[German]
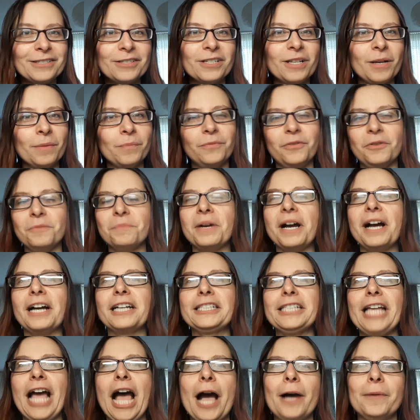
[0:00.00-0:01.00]
zusammen
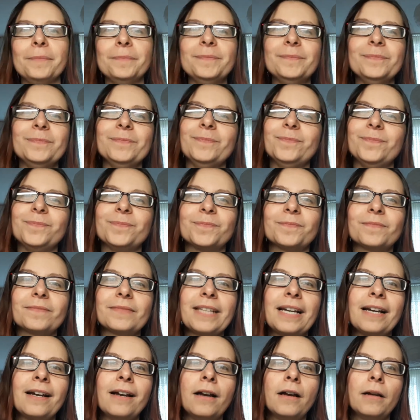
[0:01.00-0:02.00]
verbracht haben,
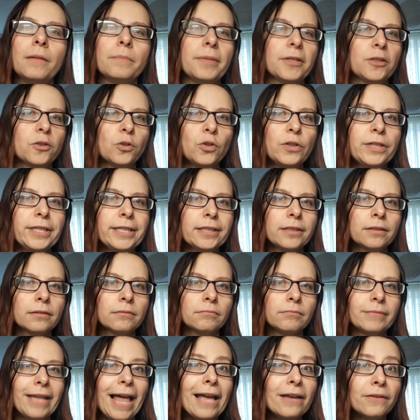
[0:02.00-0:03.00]
persönlich,
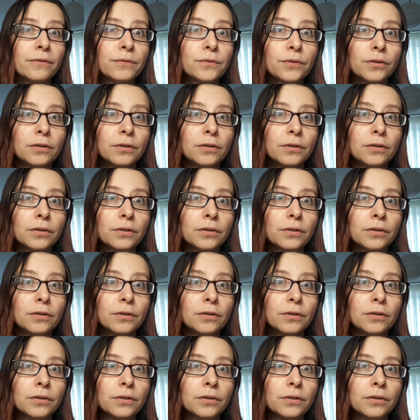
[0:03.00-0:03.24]
live,